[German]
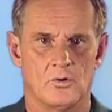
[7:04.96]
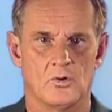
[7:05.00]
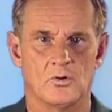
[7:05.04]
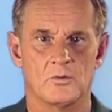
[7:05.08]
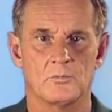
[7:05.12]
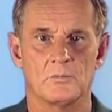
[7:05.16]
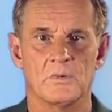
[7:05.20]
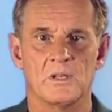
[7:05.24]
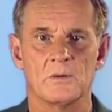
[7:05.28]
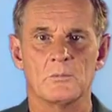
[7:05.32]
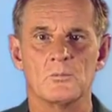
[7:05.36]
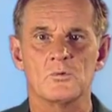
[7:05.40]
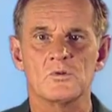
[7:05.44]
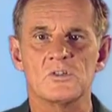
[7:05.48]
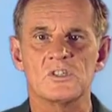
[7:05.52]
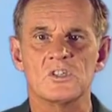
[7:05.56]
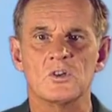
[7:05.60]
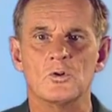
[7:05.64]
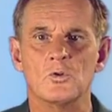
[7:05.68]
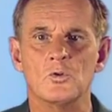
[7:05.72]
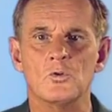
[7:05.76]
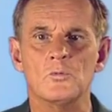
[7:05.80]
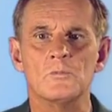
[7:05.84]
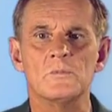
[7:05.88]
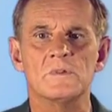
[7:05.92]
und man muss
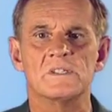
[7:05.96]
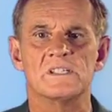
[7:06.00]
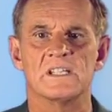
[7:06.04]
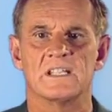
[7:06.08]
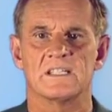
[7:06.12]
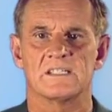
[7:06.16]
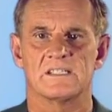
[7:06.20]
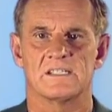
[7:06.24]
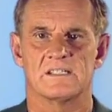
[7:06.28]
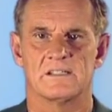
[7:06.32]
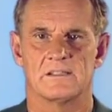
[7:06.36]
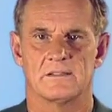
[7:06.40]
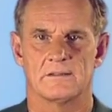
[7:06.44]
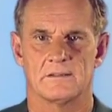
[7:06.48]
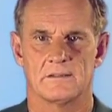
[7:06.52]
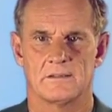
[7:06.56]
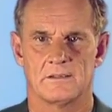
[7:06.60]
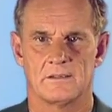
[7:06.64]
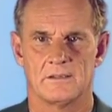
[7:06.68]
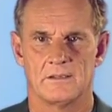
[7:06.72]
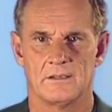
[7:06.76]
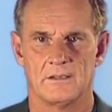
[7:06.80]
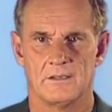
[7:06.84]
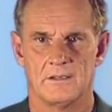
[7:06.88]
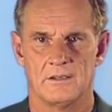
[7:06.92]
sie umsetzen.
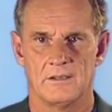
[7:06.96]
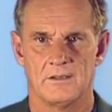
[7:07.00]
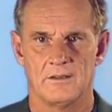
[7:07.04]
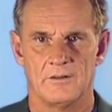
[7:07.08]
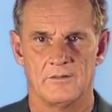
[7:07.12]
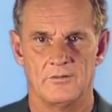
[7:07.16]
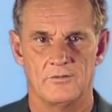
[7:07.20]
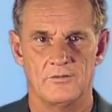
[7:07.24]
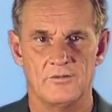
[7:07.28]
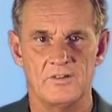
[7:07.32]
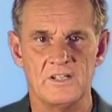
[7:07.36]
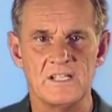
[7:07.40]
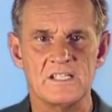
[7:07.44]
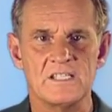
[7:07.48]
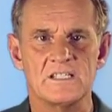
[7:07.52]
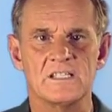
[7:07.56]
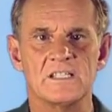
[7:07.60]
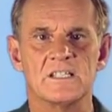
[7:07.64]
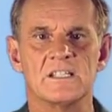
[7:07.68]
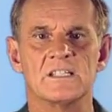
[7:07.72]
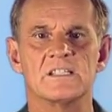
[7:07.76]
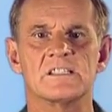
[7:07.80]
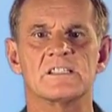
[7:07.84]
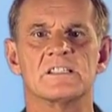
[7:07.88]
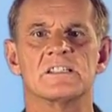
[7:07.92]

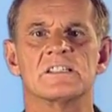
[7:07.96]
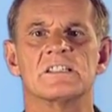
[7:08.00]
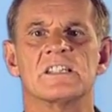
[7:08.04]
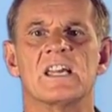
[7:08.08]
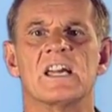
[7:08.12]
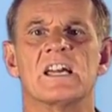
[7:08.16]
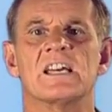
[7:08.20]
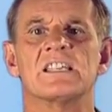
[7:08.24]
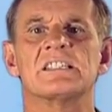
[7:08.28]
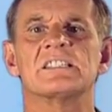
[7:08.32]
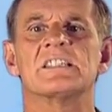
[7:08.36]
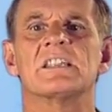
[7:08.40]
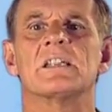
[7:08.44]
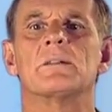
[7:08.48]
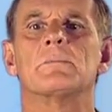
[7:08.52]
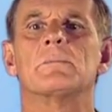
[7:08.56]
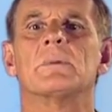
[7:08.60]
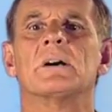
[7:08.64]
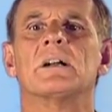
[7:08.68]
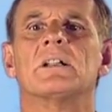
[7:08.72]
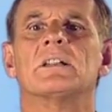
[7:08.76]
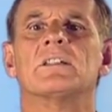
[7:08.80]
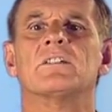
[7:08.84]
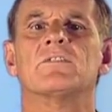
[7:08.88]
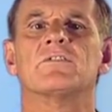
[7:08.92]
Wichtig ist es erst
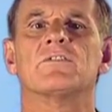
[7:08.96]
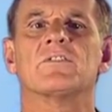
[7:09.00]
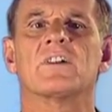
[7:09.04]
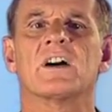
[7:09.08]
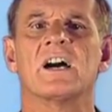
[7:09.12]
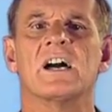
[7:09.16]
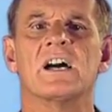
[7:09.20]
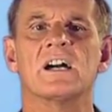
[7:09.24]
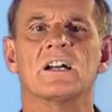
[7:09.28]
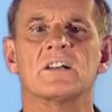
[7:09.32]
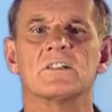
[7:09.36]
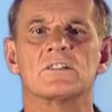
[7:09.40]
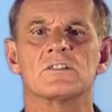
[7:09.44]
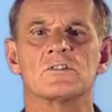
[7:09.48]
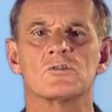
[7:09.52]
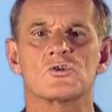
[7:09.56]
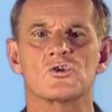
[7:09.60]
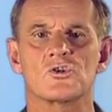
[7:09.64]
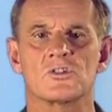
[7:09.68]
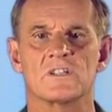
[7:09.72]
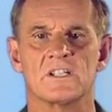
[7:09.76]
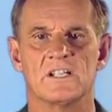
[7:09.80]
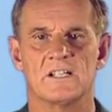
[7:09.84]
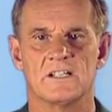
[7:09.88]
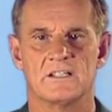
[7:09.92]
einmal die Frage zu
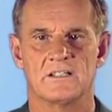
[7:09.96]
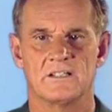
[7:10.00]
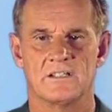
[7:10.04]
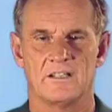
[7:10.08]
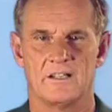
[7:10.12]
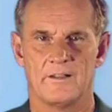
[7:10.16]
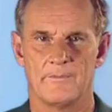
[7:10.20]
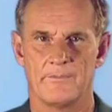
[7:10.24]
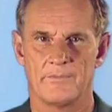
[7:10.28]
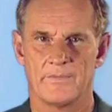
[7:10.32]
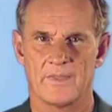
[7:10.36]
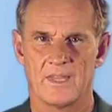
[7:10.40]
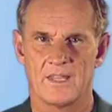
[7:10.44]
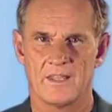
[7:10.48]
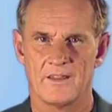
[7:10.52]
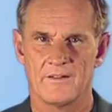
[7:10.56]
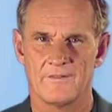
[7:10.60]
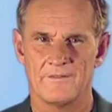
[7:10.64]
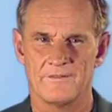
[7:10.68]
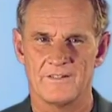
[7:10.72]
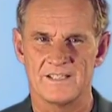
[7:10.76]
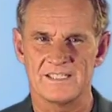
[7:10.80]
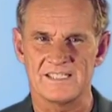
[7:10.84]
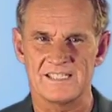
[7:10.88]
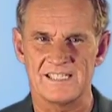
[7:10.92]
stellen,
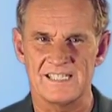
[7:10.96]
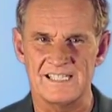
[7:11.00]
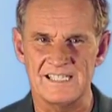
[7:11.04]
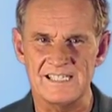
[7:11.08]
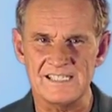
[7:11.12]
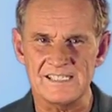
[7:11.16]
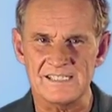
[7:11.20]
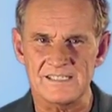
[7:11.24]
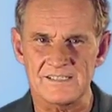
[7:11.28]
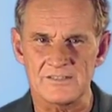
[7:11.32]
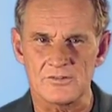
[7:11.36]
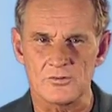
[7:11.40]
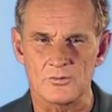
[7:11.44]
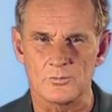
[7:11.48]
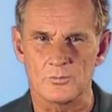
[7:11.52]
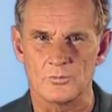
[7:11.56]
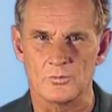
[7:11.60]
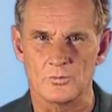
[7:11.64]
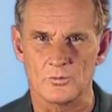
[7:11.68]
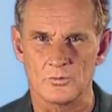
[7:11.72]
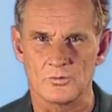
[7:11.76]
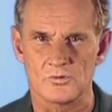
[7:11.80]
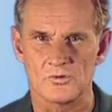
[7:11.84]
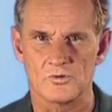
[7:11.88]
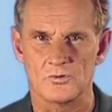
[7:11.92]
was ist
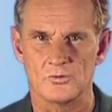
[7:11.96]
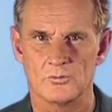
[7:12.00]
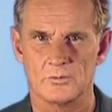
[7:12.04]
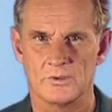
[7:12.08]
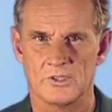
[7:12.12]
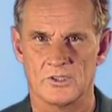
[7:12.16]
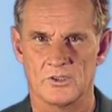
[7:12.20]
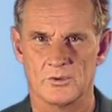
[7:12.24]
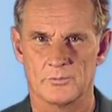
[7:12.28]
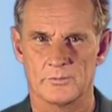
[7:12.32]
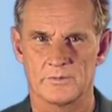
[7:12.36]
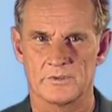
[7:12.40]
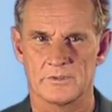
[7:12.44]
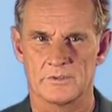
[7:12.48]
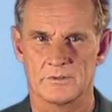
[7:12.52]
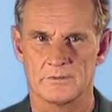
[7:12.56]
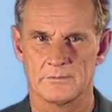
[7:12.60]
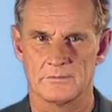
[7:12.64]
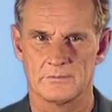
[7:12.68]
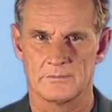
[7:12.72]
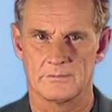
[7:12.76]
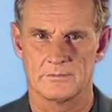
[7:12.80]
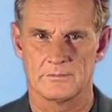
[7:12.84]
Hypnose überhaupt?